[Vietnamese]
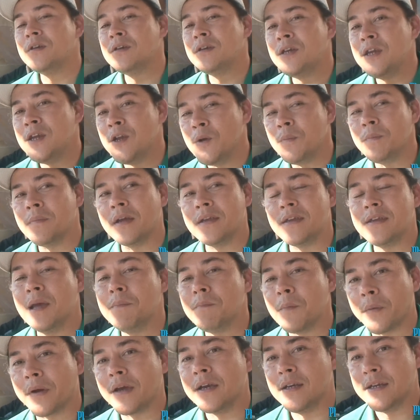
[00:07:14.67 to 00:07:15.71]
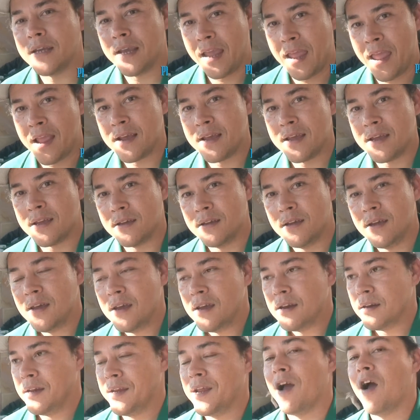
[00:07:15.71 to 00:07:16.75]
nếu mà với một cái người khác á,
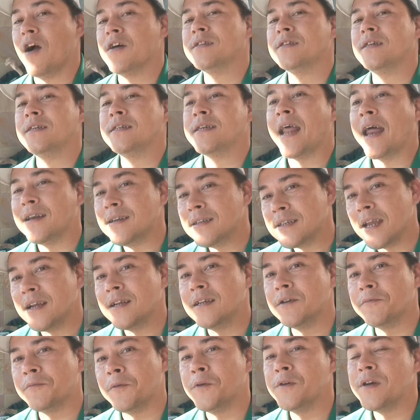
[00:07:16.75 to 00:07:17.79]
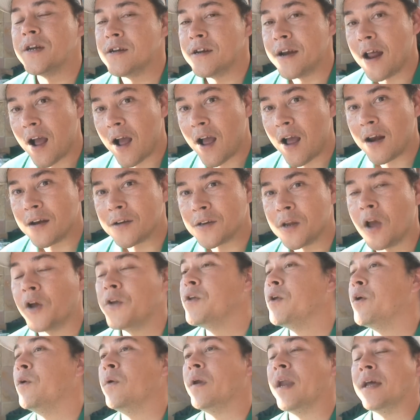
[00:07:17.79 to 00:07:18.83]
thì họ sẽ đánh cái người phụ nữ đó cho
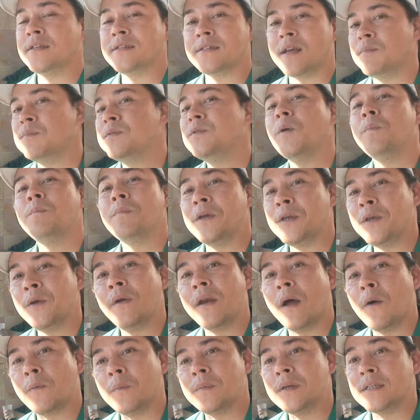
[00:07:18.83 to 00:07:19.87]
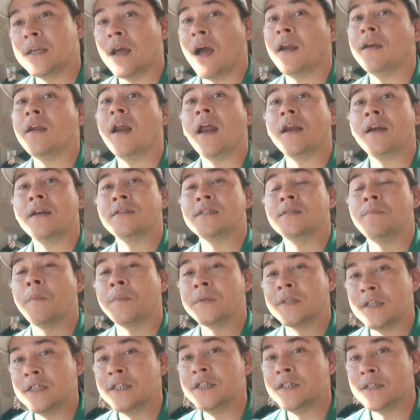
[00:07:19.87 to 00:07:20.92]
dù là sống chung bao nhiêu lâu thì họ nói là một
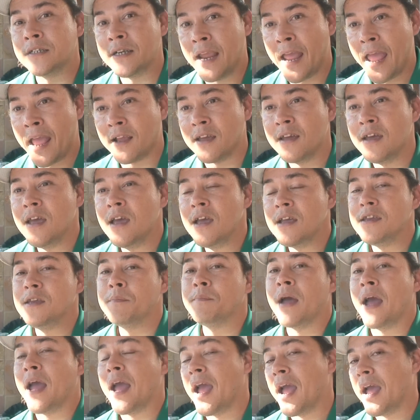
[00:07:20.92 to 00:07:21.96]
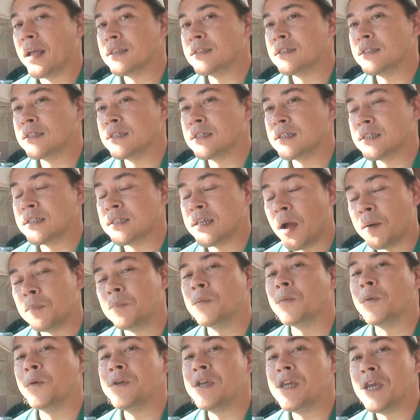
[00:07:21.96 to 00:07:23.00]
sự lường gạt nhưng mà
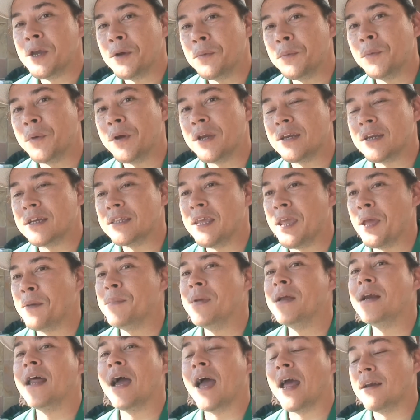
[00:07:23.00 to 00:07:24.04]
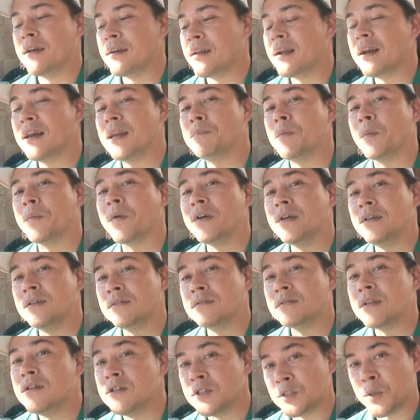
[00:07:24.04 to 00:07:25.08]
chồng của duy yến quỳnh đó thì em biết là anh rất là một
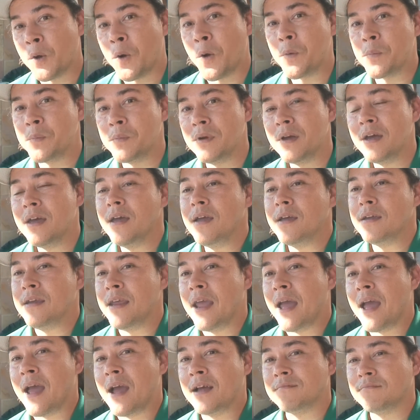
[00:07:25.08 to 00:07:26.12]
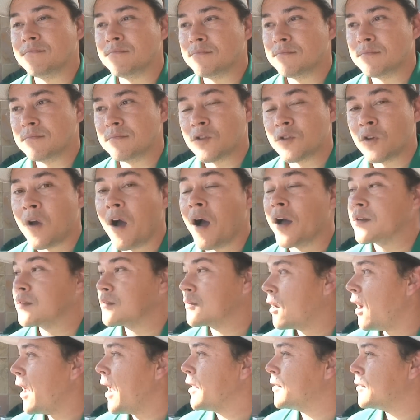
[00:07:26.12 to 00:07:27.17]
người từ tốn và có,
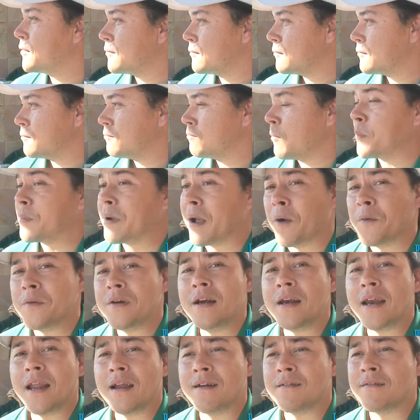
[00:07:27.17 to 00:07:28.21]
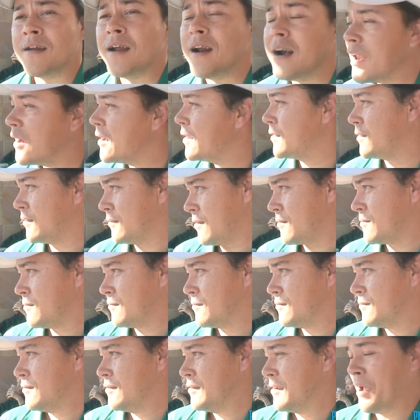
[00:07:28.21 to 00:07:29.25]
có thể một câu nữa là rất là lịch sự
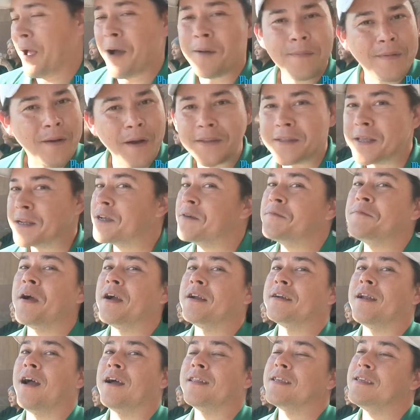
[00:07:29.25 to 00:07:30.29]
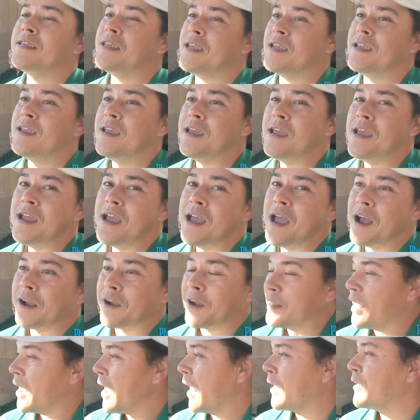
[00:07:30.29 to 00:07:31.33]
không có tới cái phần đó tại vì
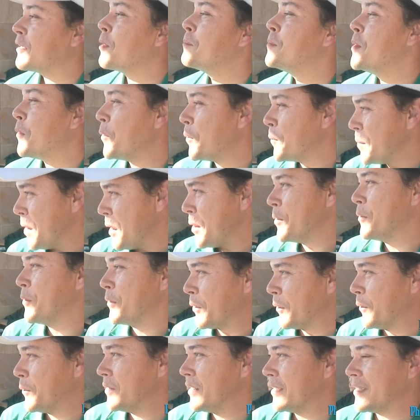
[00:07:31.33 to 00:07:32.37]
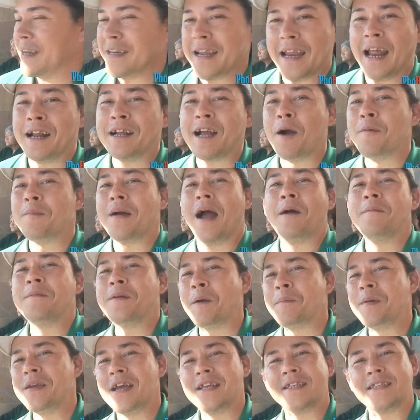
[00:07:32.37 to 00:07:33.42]
có thể anh không biết uống bia uống rượu nên cho nên anh không ông
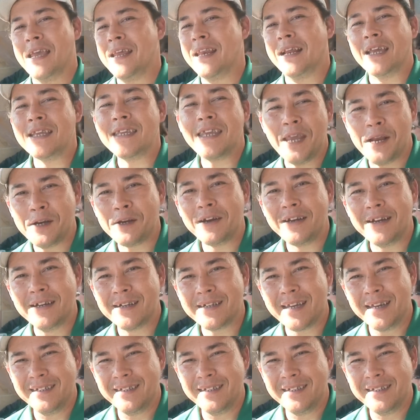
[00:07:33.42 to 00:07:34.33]
không bao giờ xảy ra cái chuyện đó được